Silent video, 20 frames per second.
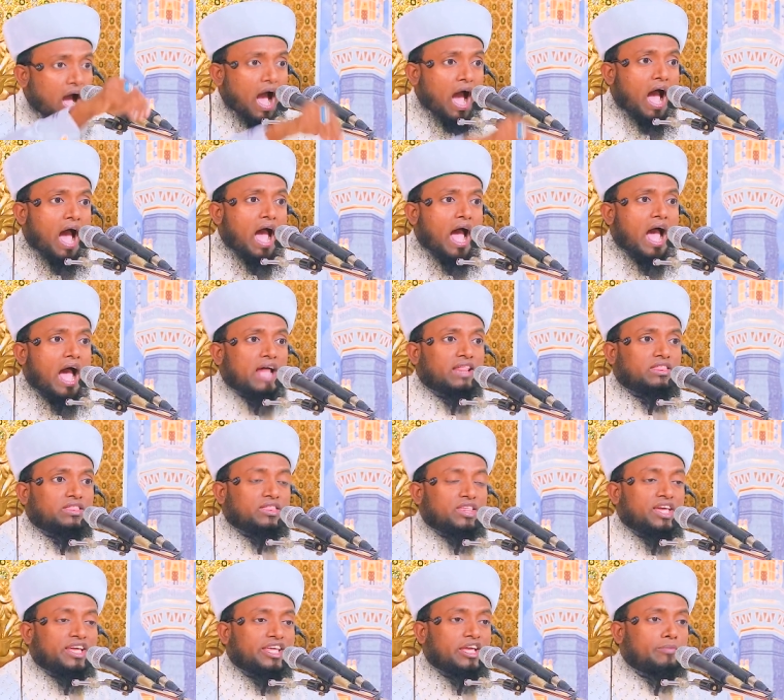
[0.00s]
হাত
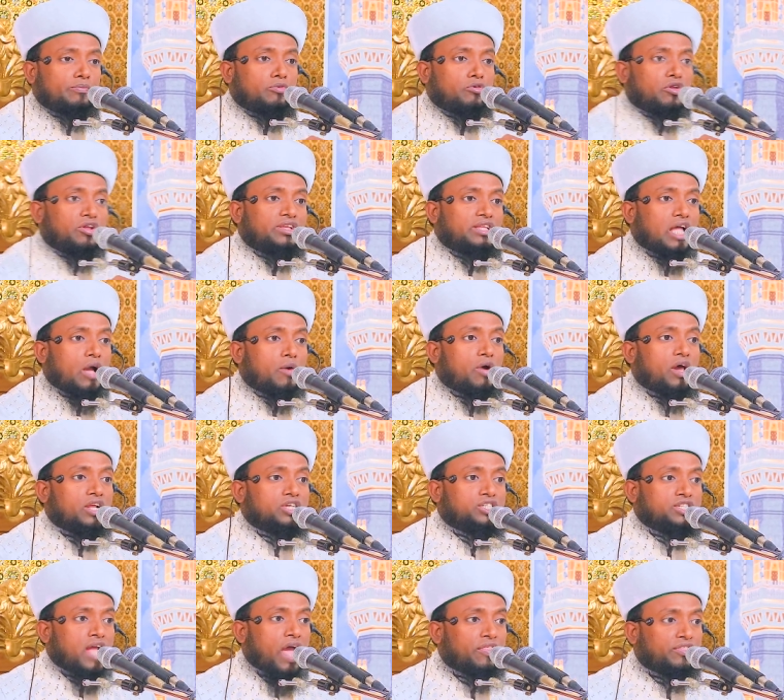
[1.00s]
থেকে পড়ে যাওয়ার
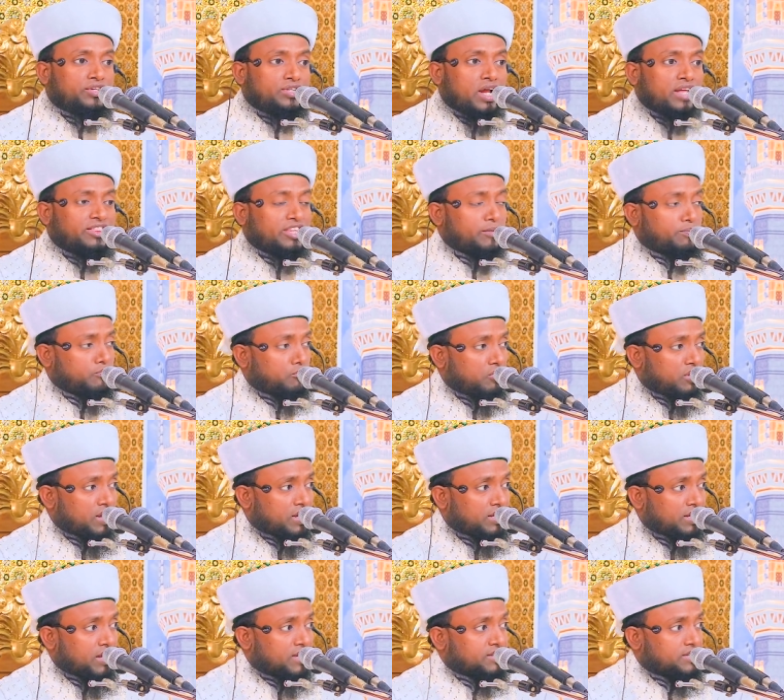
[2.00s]
সাথে সাথে পড়ে
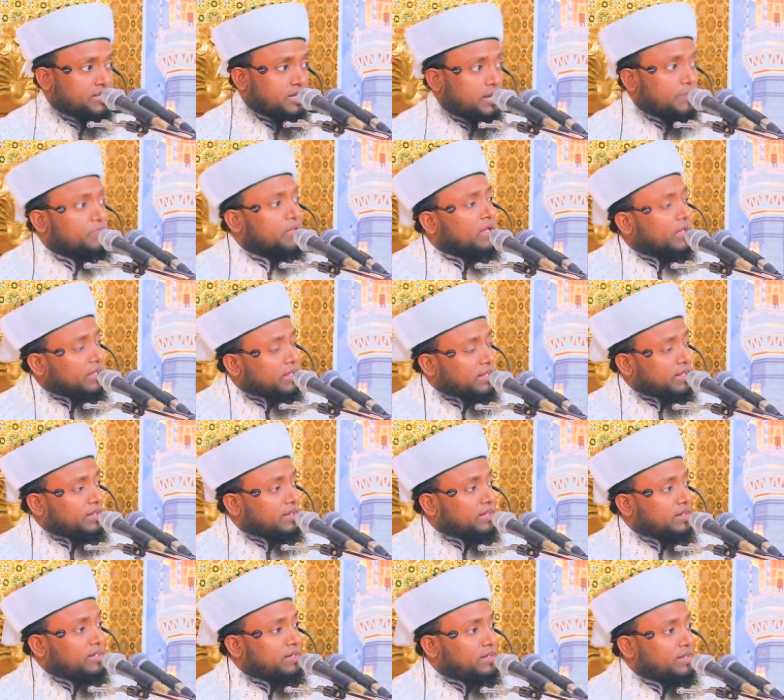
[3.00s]
নিয়েছে
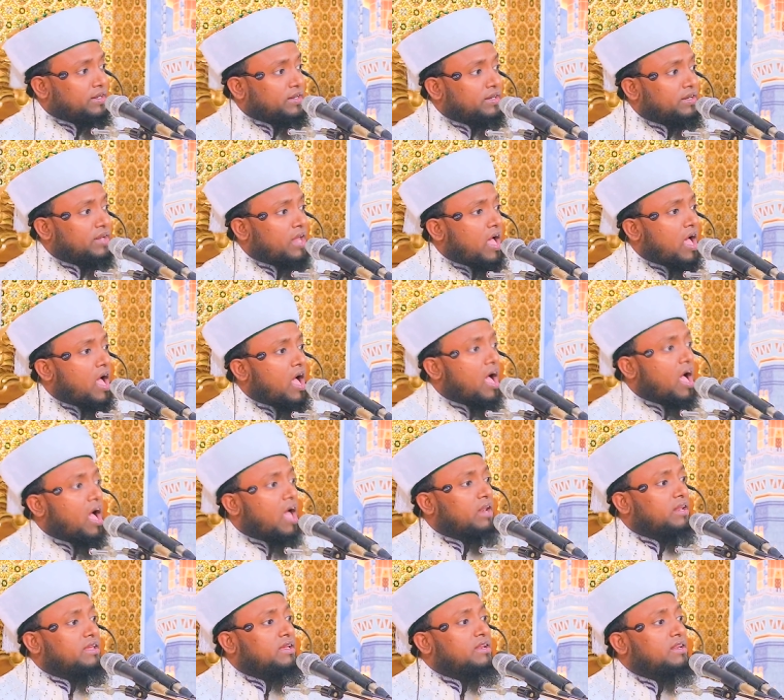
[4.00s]

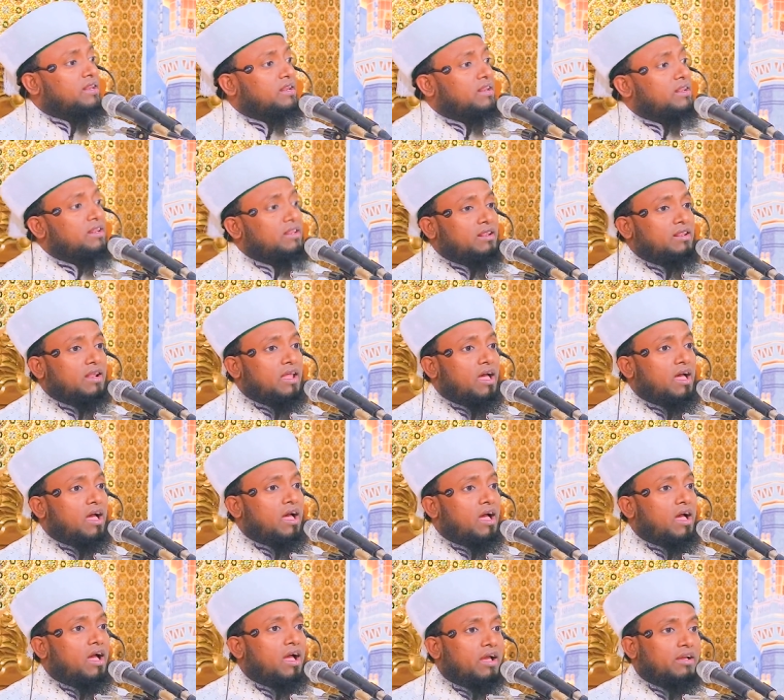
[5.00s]

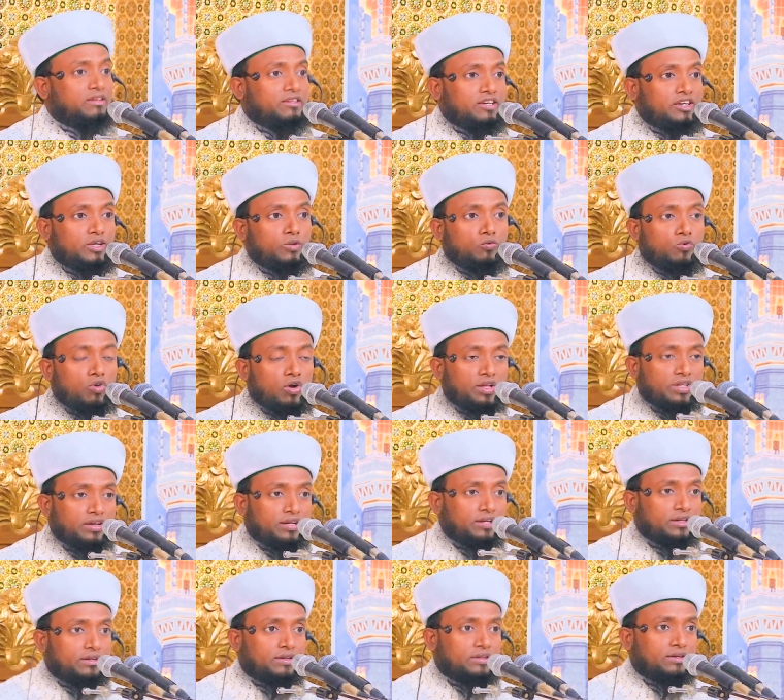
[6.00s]
ইন্নালিল্লাহি
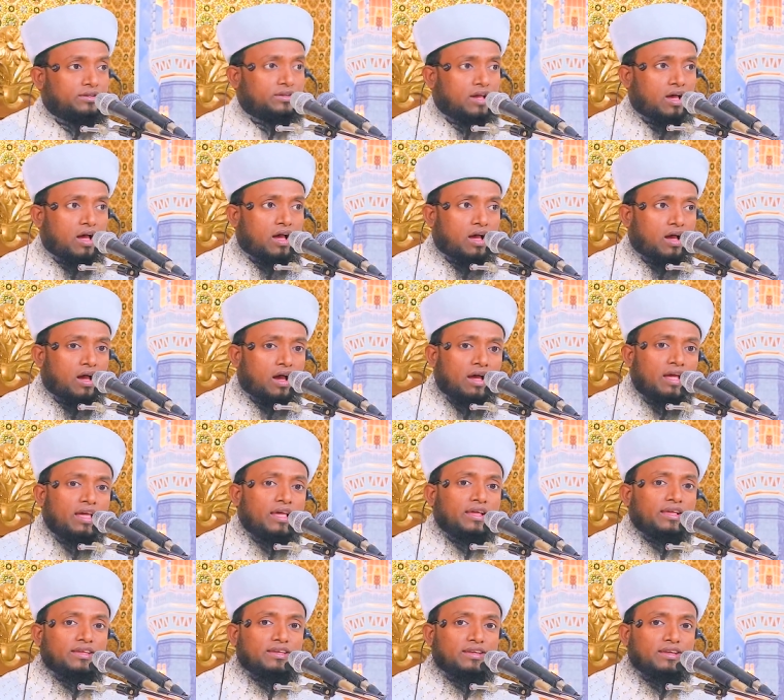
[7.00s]
ইন্না
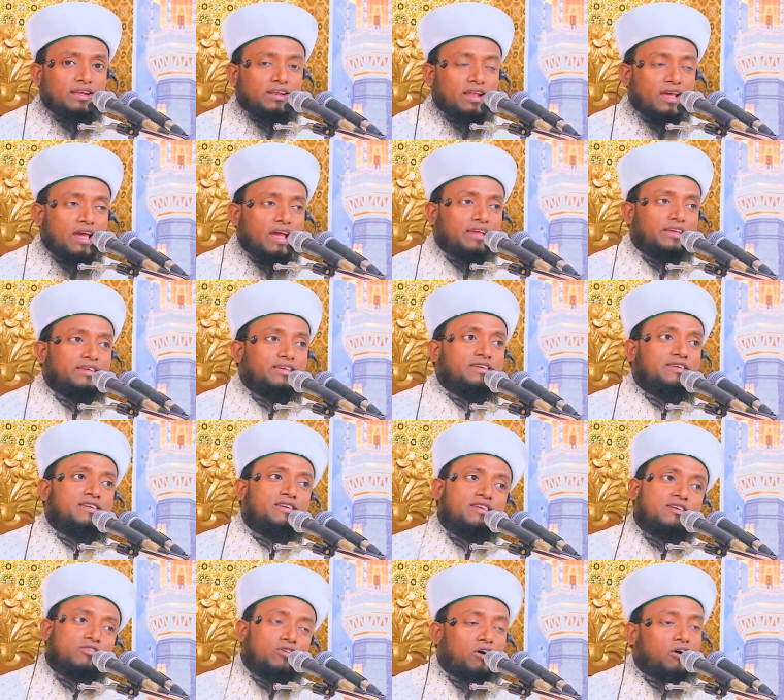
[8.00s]
ইলাইহি